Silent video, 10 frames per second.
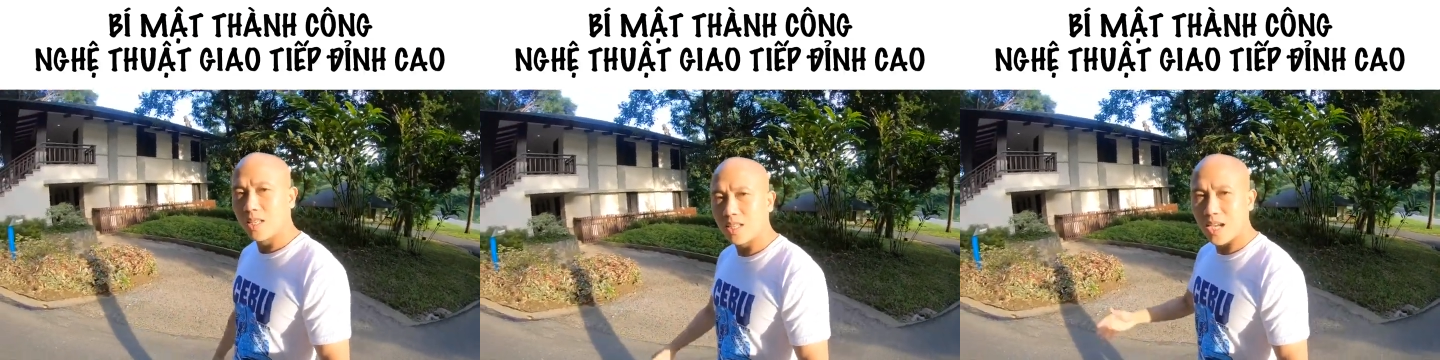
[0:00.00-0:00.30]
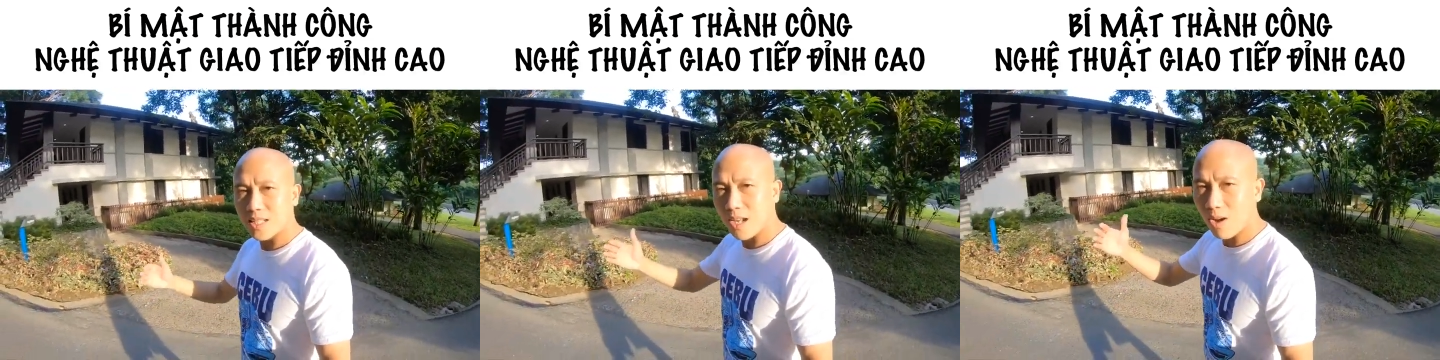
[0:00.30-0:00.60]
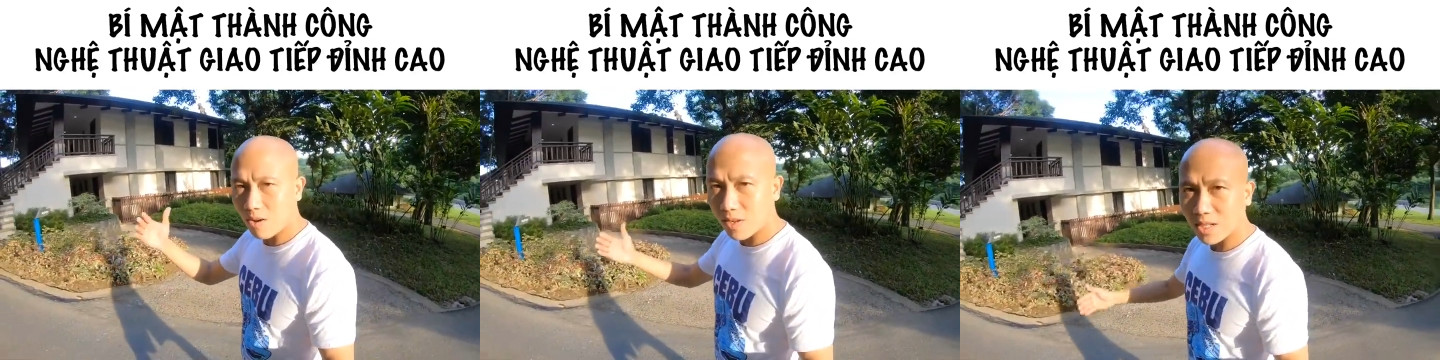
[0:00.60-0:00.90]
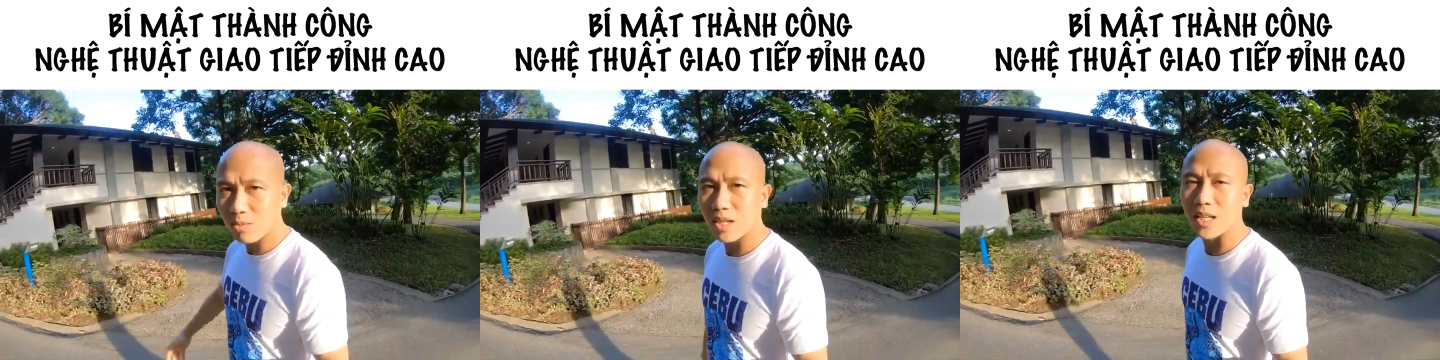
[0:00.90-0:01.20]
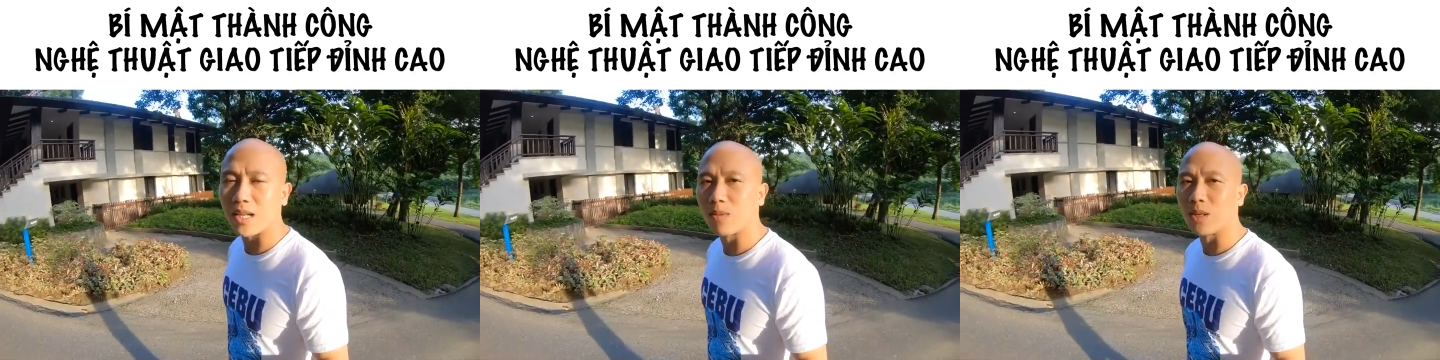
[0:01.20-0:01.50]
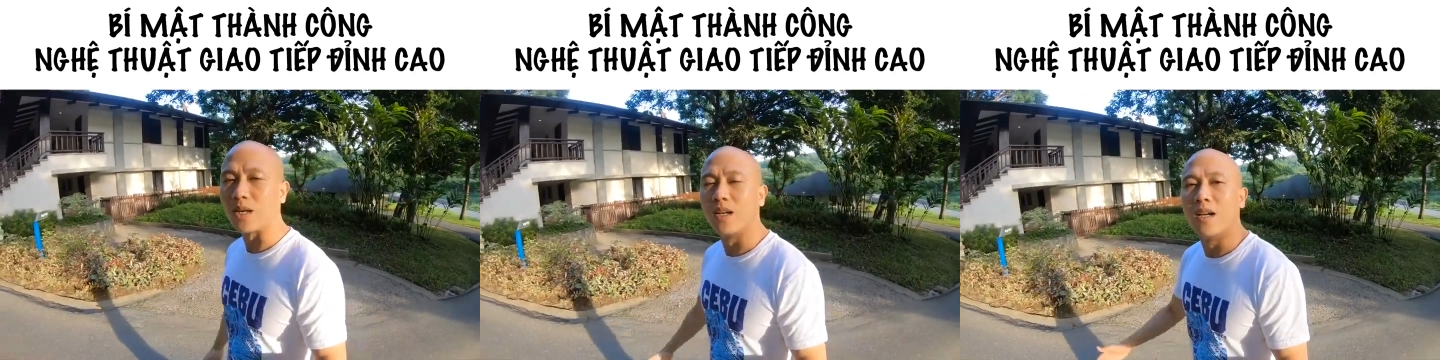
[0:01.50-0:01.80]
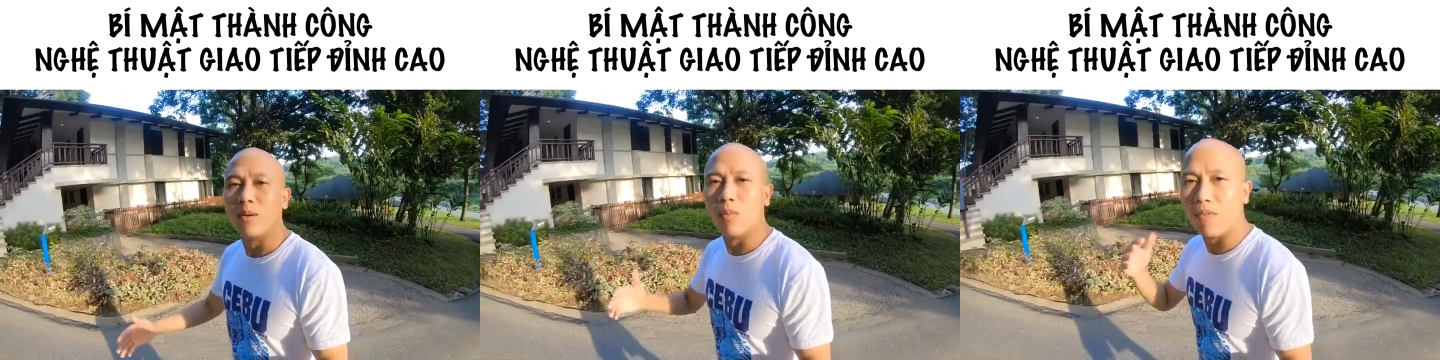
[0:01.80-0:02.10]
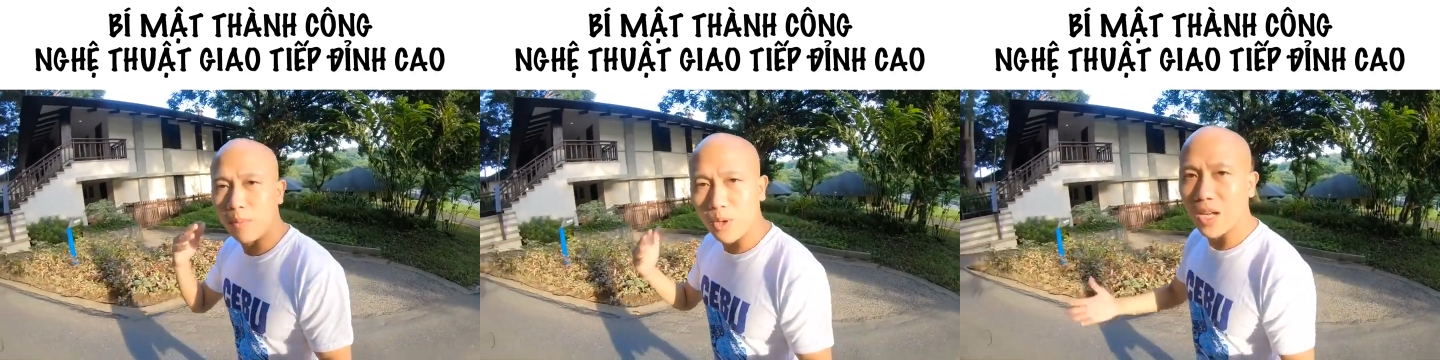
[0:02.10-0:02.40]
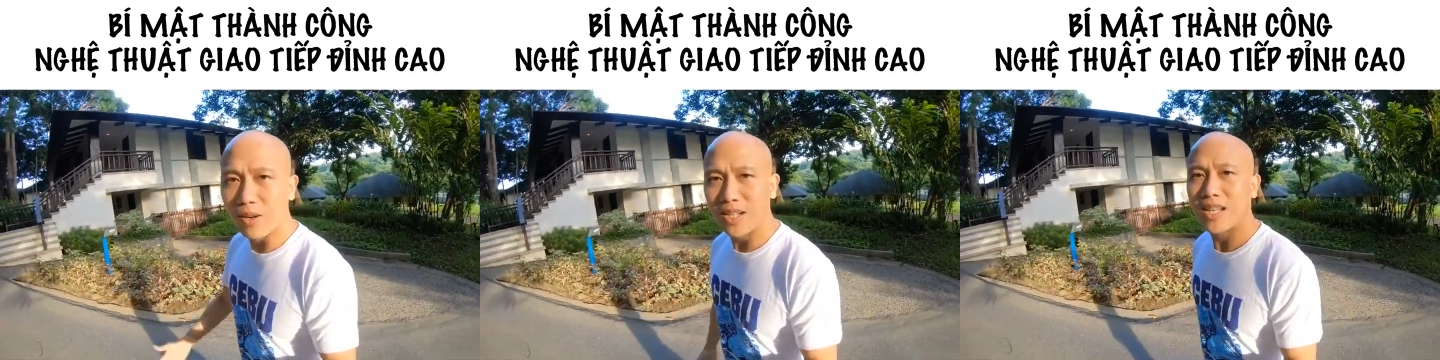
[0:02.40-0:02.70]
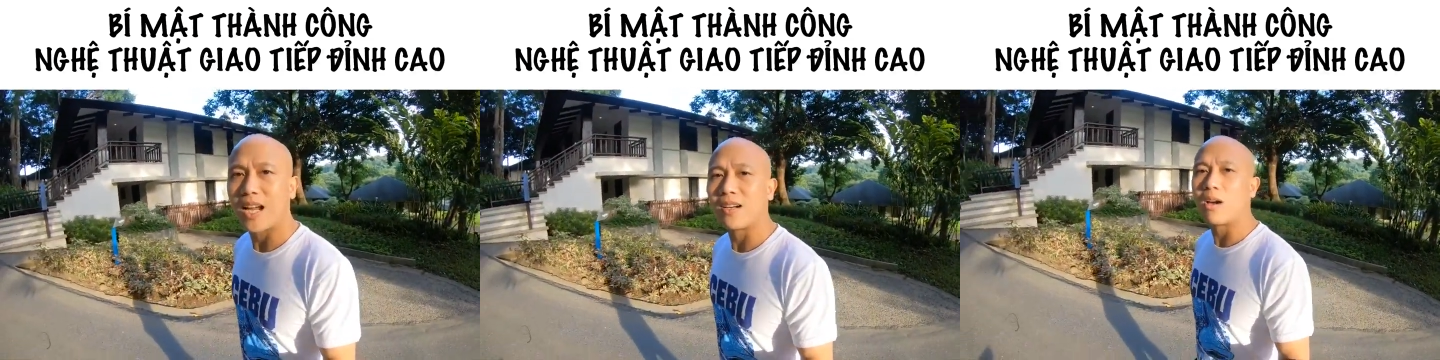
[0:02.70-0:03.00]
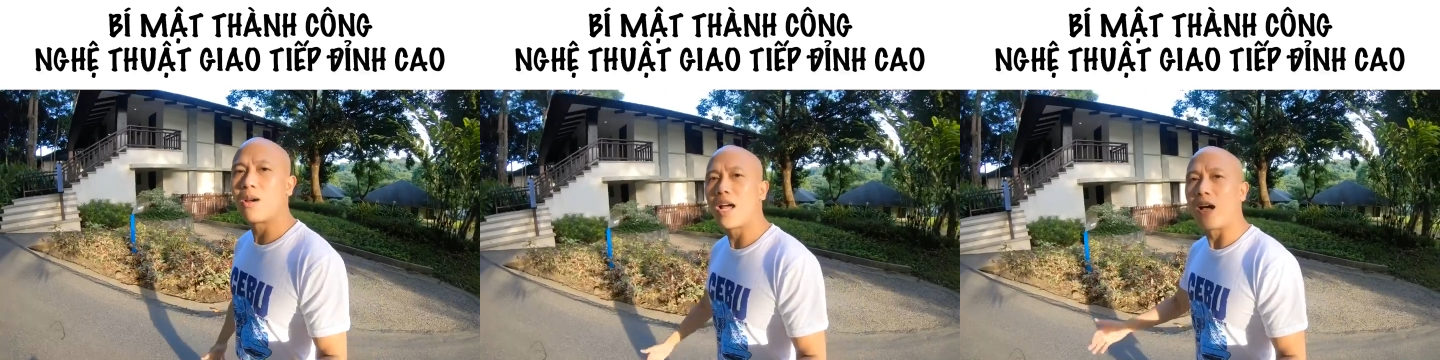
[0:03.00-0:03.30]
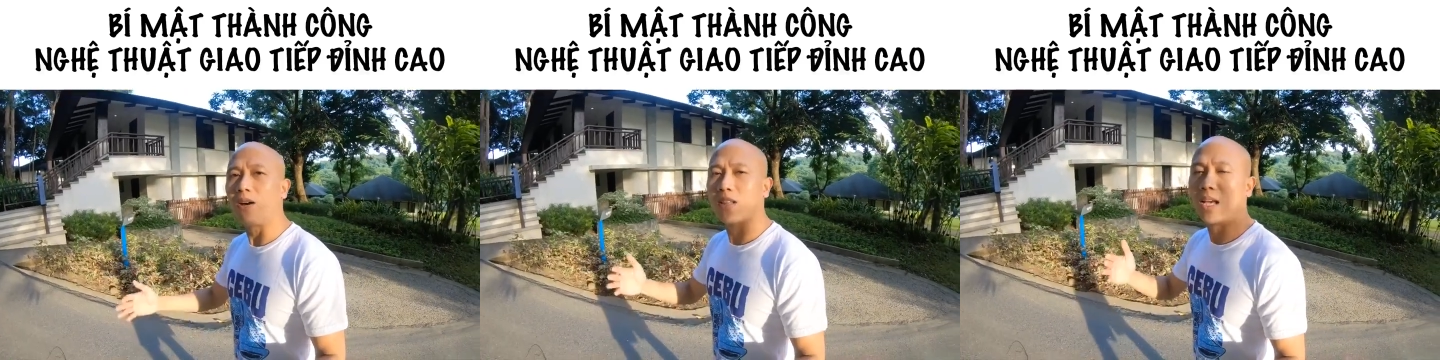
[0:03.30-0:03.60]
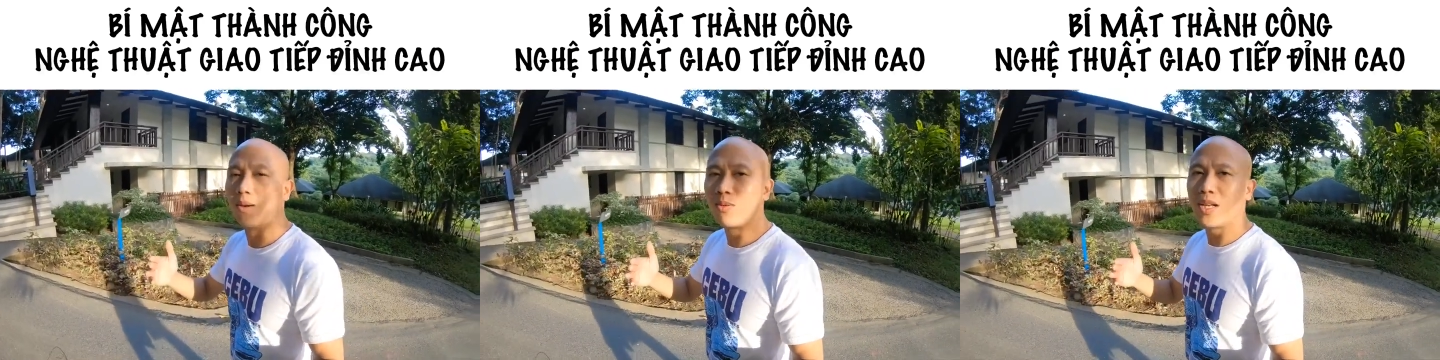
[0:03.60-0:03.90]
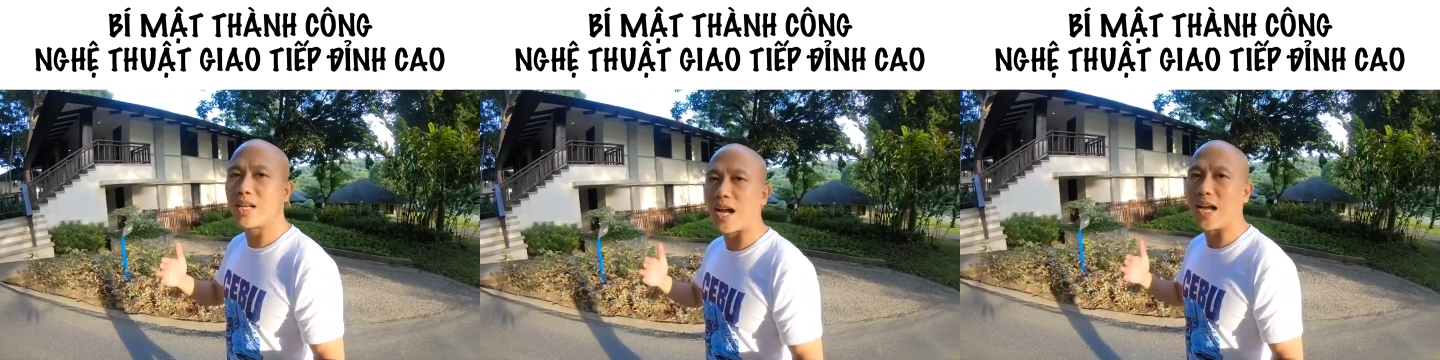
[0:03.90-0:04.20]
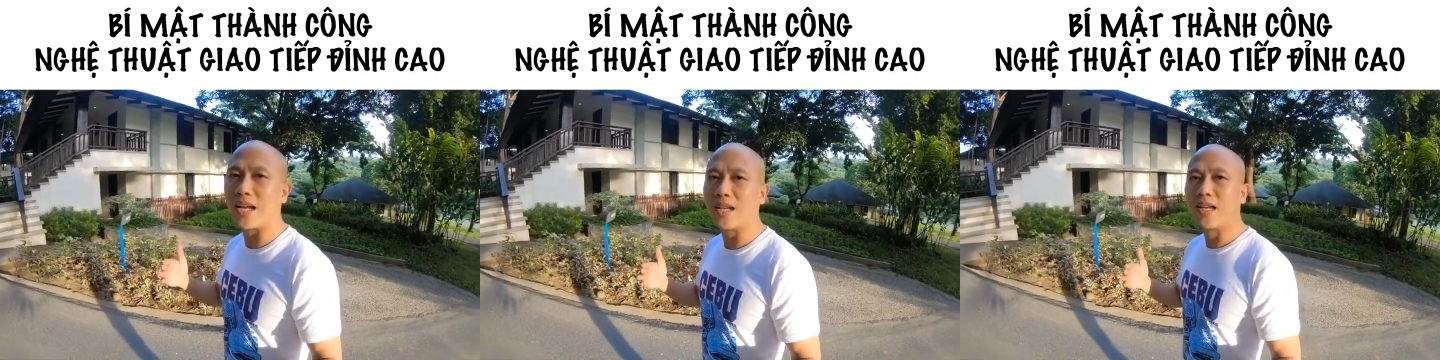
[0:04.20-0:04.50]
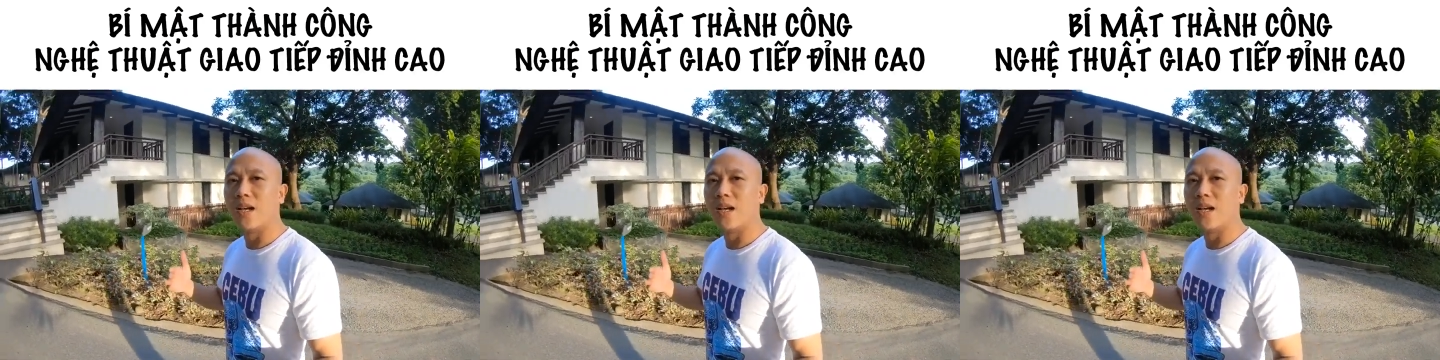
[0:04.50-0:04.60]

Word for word: nhưng tại sao họ vẫn không thể thành công được bởi vì một điều đơn giản đó là họ thiếu đi cái